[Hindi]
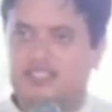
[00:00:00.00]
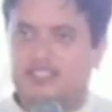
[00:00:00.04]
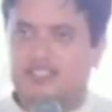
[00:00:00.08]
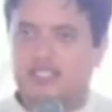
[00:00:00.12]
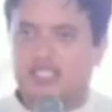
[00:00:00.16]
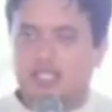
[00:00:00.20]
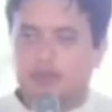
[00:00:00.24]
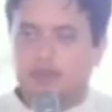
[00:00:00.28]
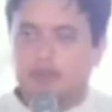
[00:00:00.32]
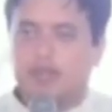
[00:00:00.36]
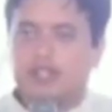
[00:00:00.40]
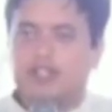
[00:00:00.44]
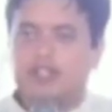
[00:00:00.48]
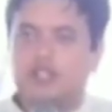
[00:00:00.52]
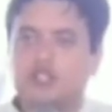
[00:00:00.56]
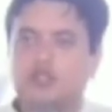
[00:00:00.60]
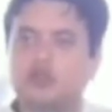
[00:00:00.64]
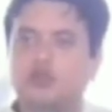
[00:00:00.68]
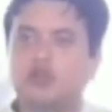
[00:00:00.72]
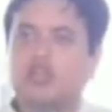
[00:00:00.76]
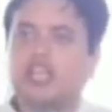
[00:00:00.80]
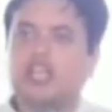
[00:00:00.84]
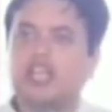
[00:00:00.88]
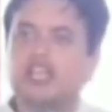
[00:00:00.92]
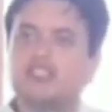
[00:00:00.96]
कि पंचर
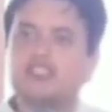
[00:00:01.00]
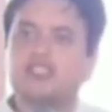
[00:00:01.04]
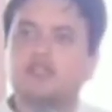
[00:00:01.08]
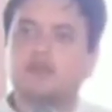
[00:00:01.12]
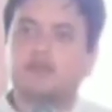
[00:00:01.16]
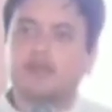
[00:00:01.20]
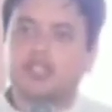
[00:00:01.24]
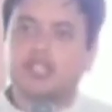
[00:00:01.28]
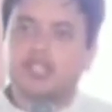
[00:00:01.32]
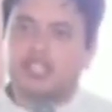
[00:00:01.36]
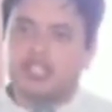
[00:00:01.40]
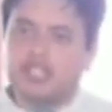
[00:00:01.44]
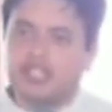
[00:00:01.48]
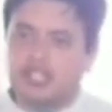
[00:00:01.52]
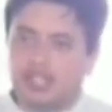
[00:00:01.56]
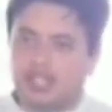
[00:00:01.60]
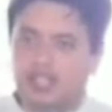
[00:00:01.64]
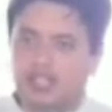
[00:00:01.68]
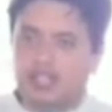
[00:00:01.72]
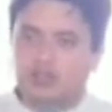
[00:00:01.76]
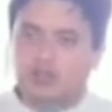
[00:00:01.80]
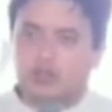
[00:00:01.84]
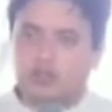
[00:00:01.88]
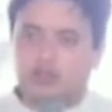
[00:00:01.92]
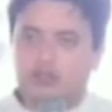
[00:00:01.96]
हो गया स्टपनी
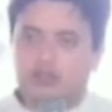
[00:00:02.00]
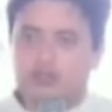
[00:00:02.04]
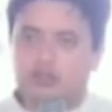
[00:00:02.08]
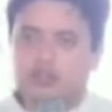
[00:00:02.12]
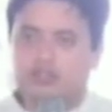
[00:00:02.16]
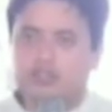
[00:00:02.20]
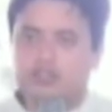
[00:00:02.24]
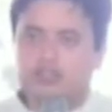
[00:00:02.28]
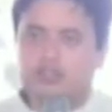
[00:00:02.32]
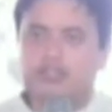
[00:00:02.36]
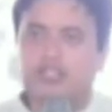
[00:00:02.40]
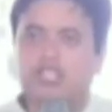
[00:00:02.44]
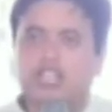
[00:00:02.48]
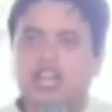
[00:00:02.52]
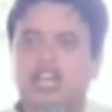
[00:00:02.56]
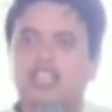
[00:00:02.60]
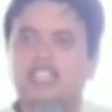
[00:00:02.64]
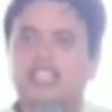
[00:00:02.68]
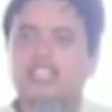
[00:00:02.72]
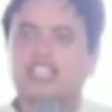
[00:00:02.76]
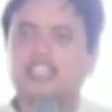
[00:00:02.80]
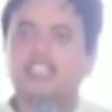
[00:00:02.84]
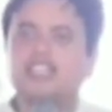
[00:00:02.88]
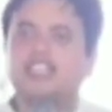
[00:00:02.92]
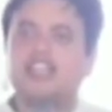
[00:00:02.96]
निकाल लो
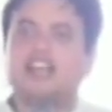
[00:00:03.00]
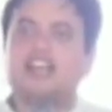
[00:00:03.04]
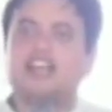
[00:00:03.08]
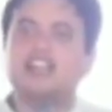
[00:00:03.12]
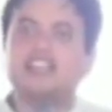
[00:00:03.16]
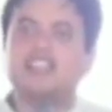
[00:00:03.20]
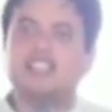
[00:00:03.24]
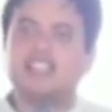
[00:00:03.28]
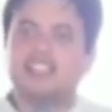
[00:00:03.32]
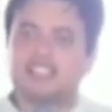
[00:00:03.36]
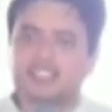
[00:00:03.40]
गाड़ी का ध्यान नहीं